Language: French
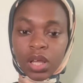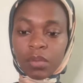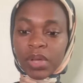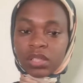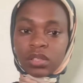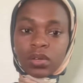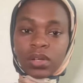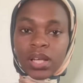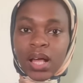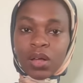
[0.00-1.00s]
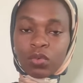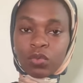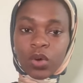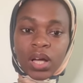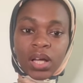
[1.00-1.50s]
Maintenant, là, on
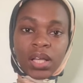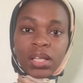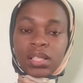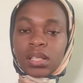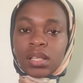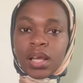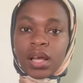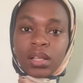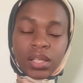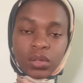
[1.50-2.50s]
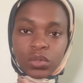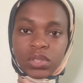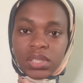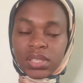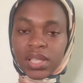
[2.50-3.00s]
voit qu'il y a un
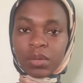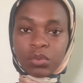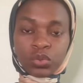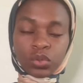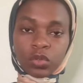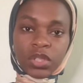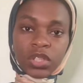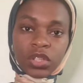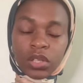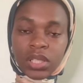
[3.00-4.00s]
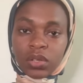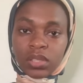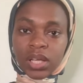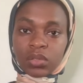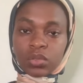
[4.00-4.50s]
écosystème autour de Bitcoin qui est en
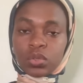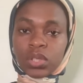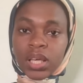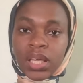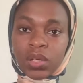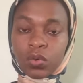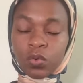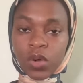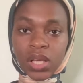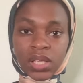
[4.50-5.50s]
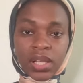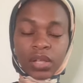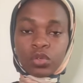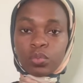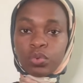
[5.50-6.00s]
train de se créer. On voit qu'il y a
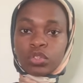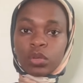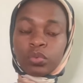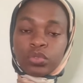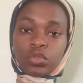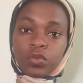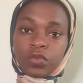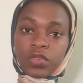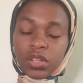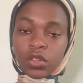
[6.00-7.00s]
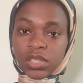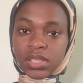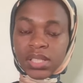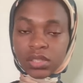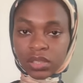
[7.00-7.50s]
de plus en plus de finances
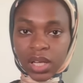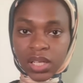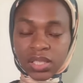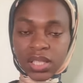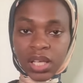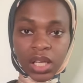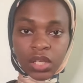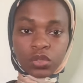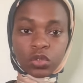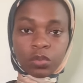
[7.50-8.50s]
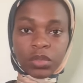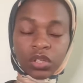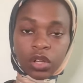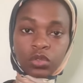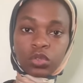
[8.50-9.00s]
décentralisées sur
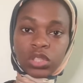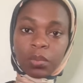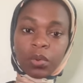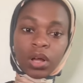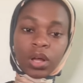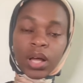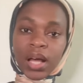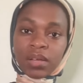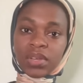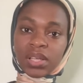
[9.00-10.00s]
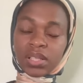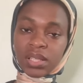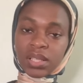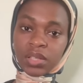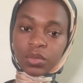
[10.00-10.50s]
Bitcoin, notamment avec
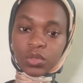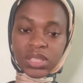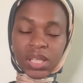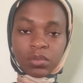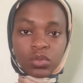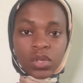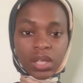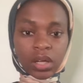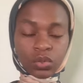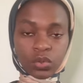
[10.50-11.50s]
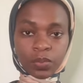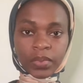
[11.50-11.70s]
les écosystèmes de l'ER2.